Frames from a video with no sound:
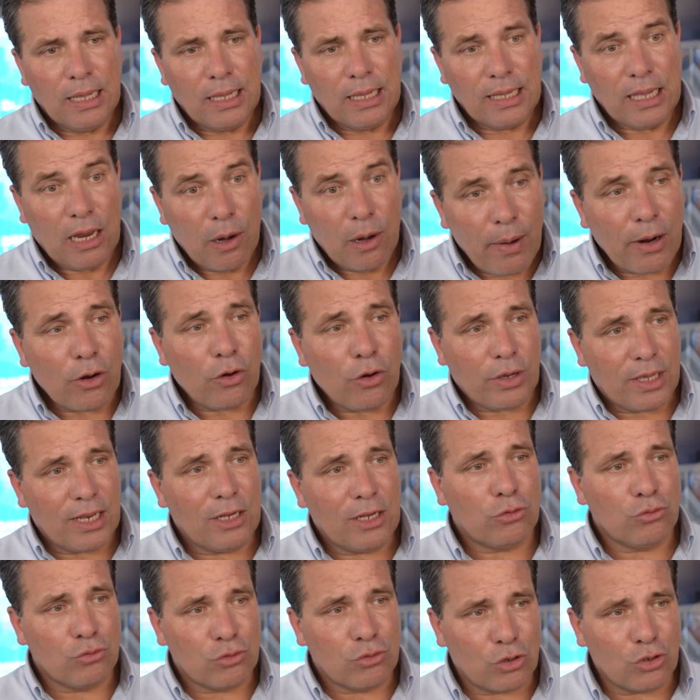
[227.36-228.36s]
Y el banco
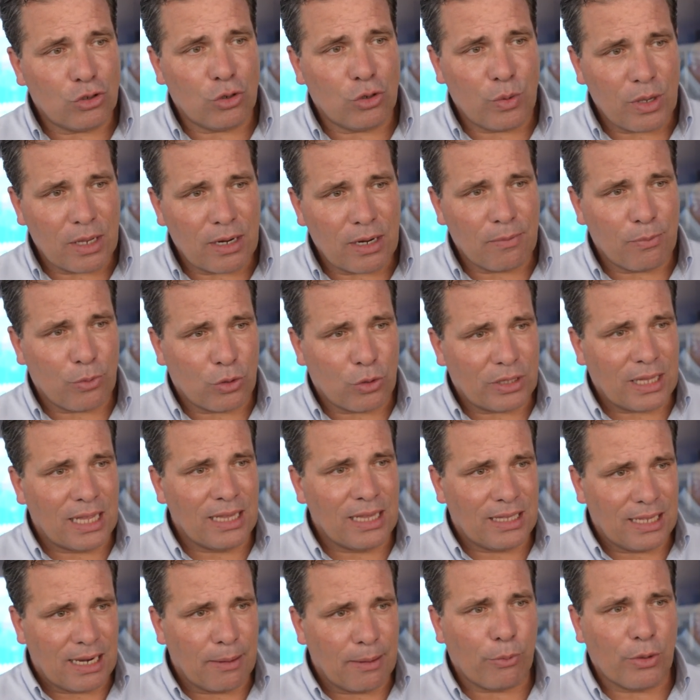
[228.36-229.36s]
quiere ser un socio bien
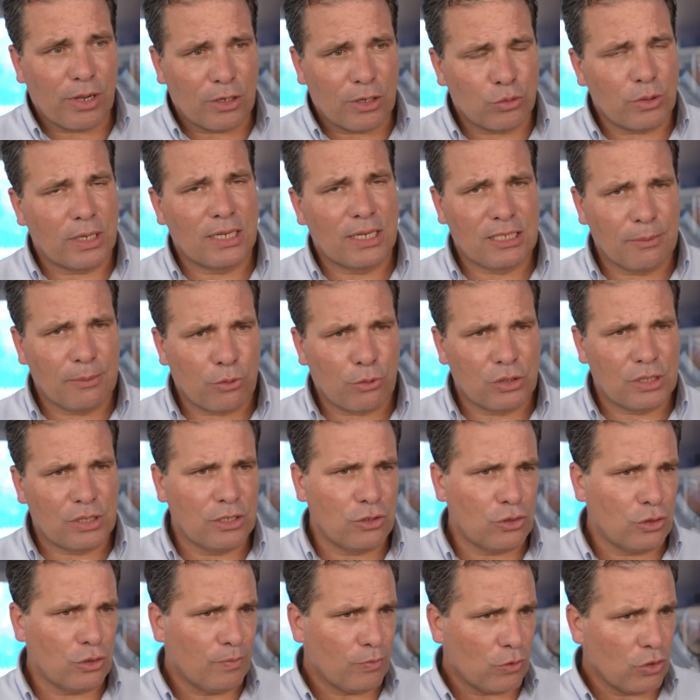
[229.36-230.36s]
importante en poder ayudar a ese
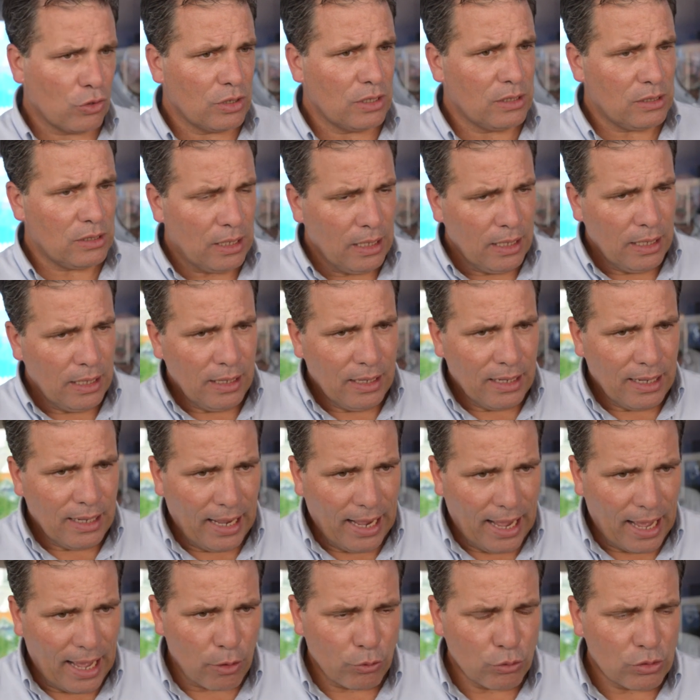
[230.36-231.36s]
proceso. Entonces,
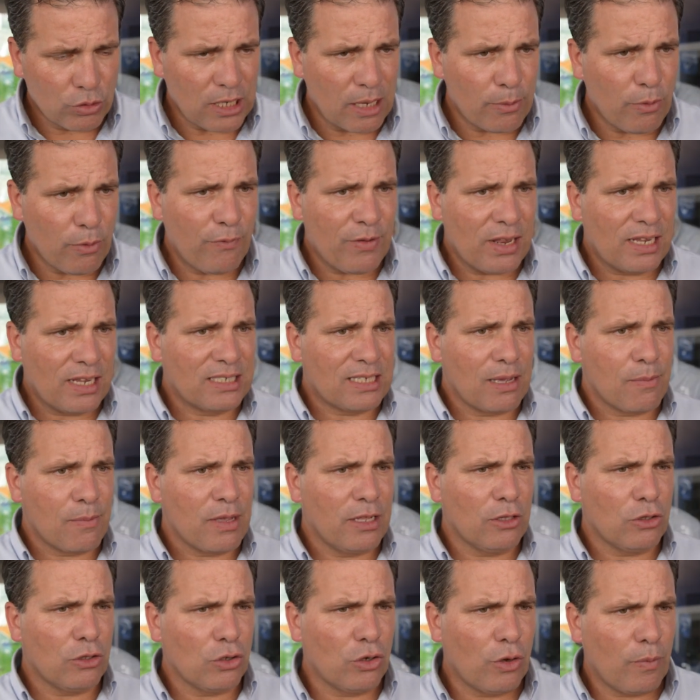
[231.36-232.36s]
anunciamos
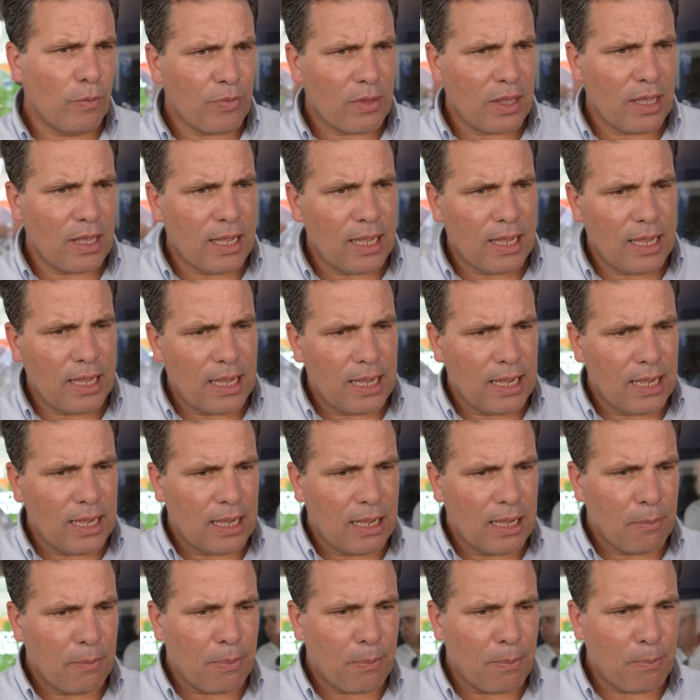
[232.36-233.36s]
financiamiento
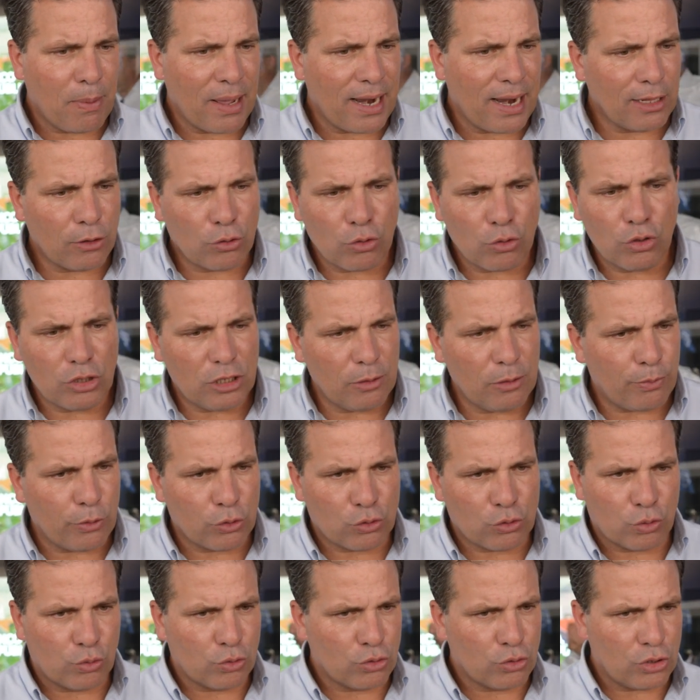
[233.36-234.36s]
eh, para todo tipo
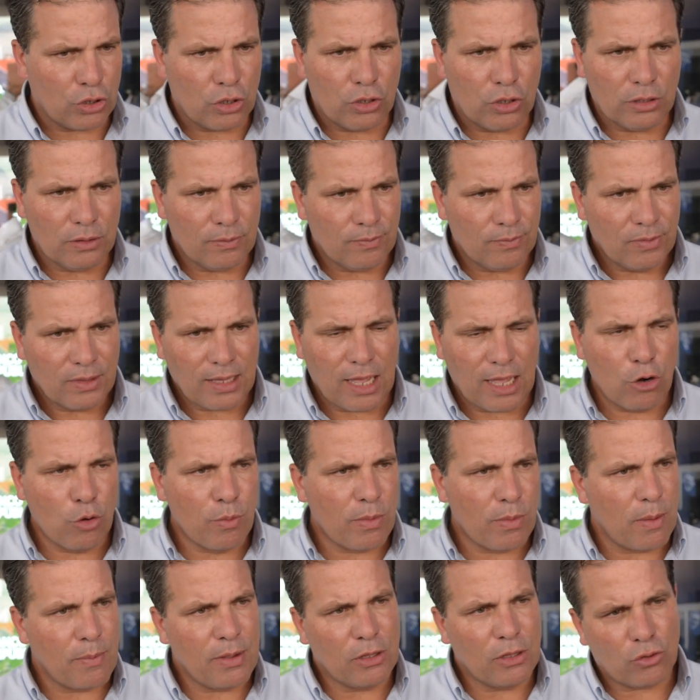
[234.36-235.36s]
de solución,
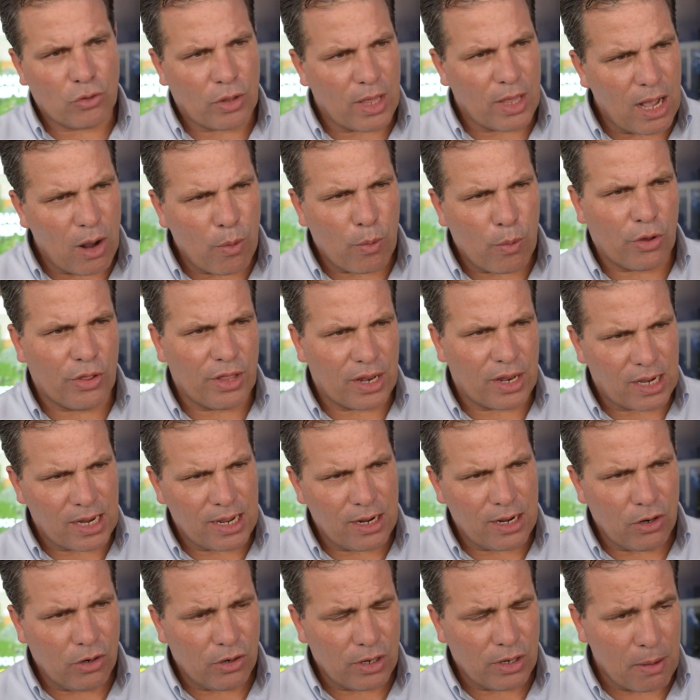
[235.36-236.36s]
alumbramiento de agua o de
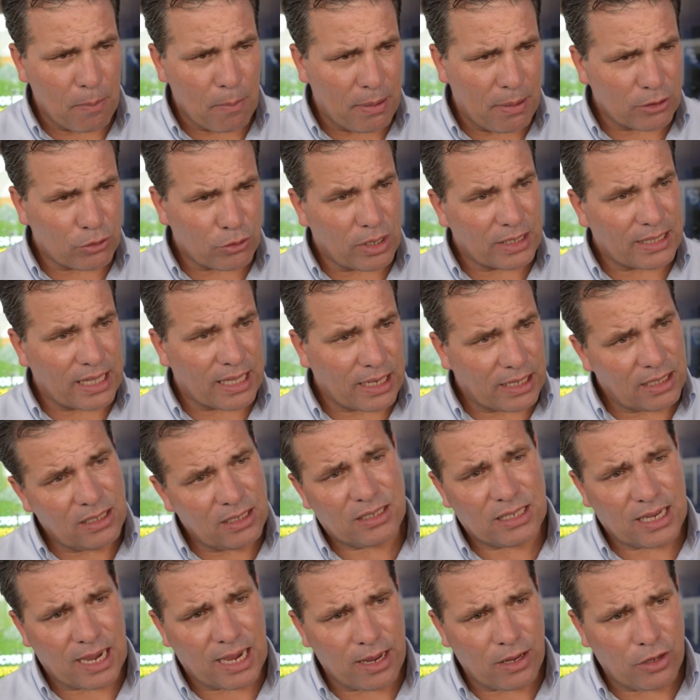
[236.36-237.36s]
riego, en plazos hasta
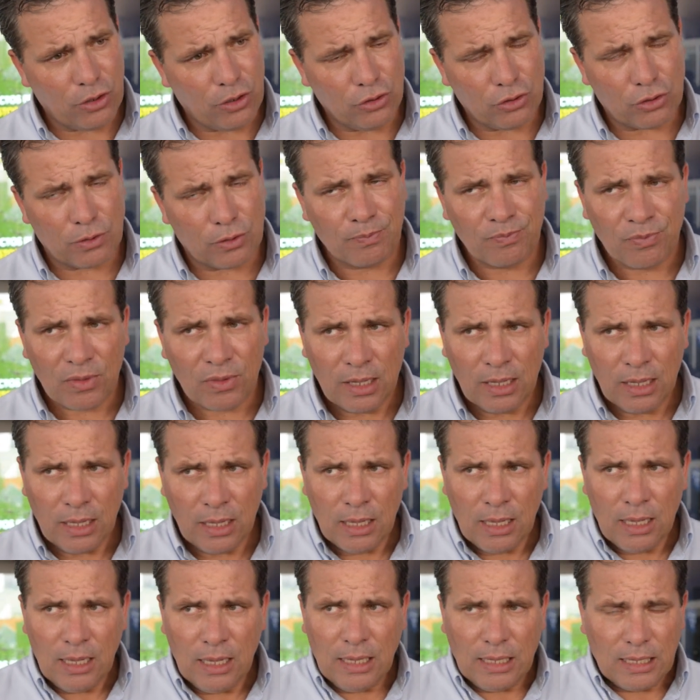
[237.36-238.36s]
15 años
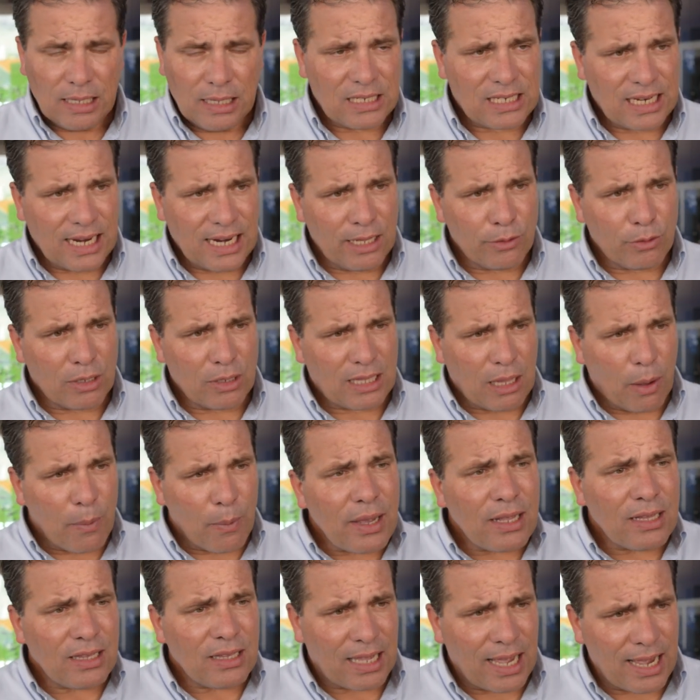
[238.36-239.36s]
y llegando hasta
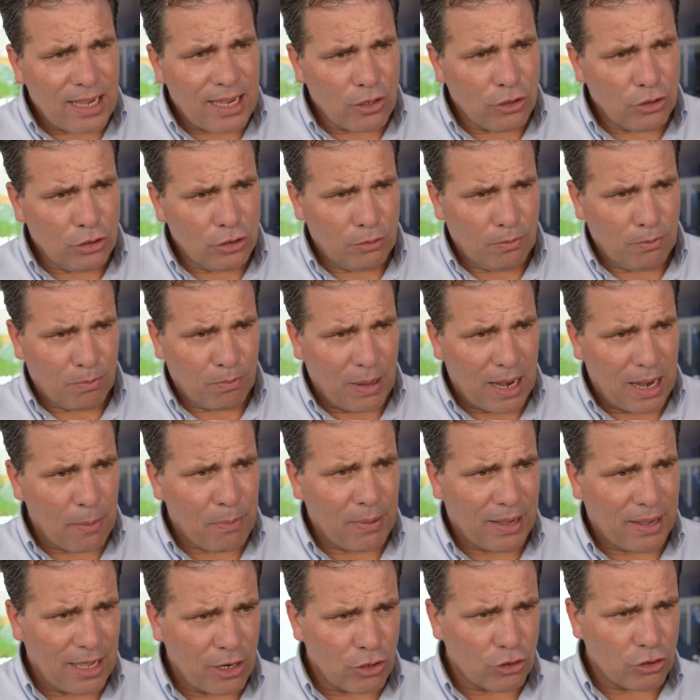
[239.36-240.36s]
20 años para
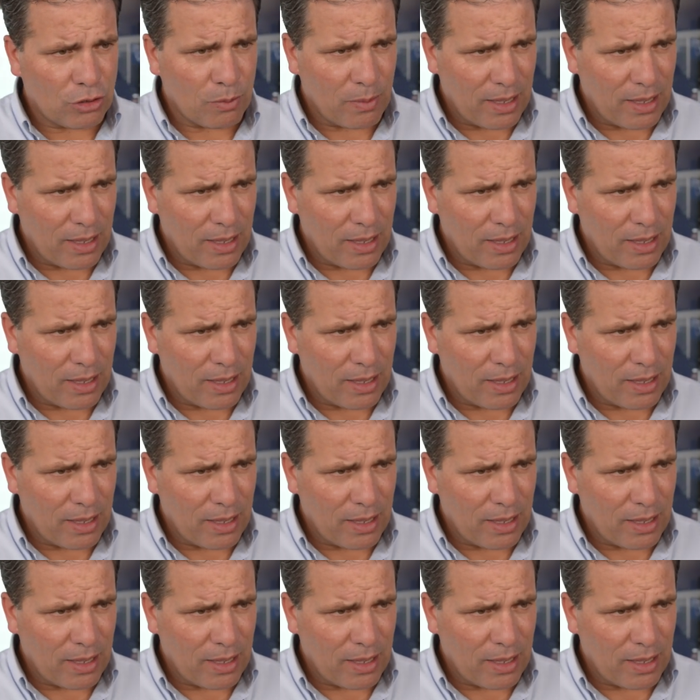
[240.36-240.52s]
pequeños y